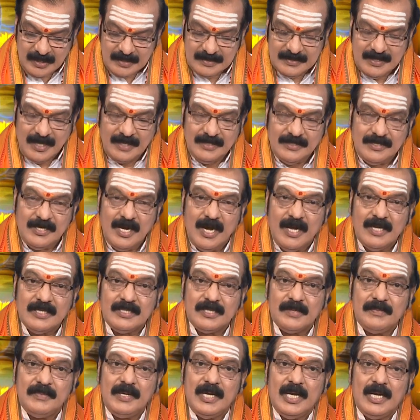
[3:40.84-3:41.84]
సంధ్యా
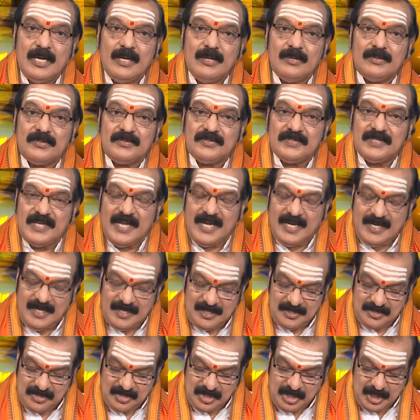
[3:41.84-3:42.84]
సమయంలో
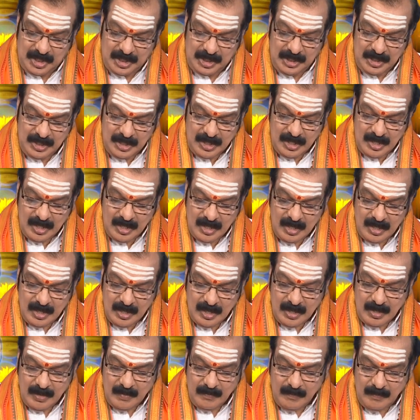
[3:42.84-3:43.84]
సేకరించి
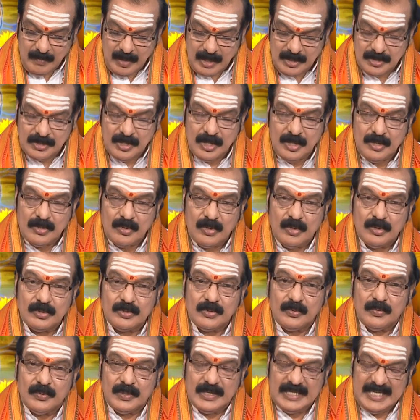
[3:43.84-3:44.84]
మరుసటి
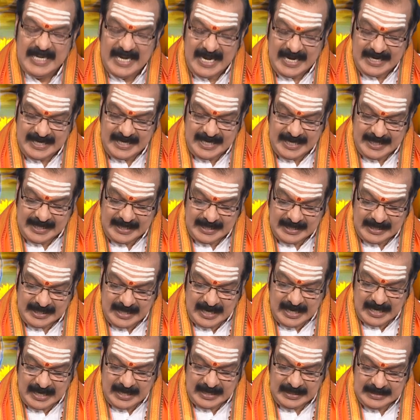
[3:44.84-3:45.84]
రోజు ఉదయాన్నే కనుక
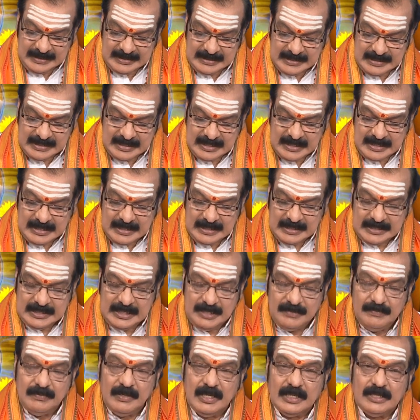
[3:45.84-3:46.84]

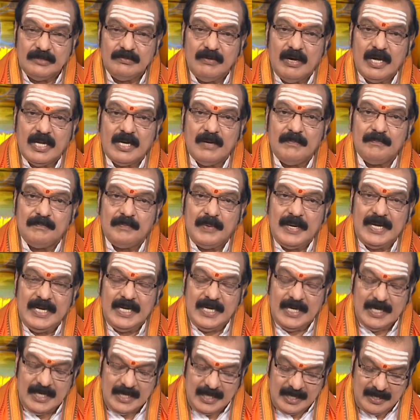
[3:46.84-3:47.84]
సింహద్వారం పైన
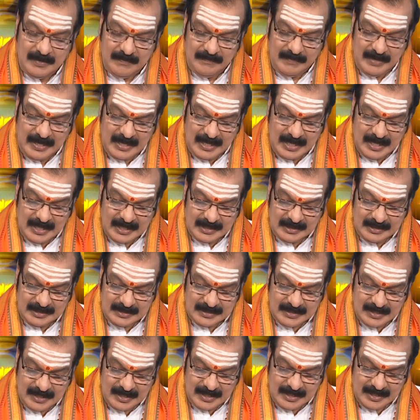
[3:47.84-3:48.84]
కనుక
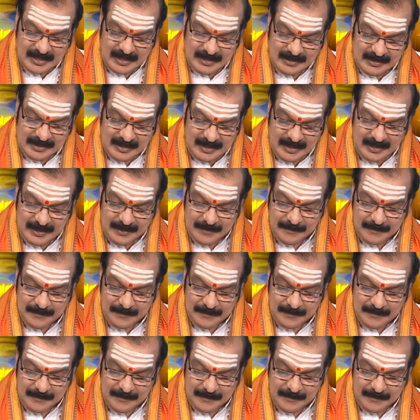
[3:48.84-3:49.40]
వేలాడదీసినట్టయితే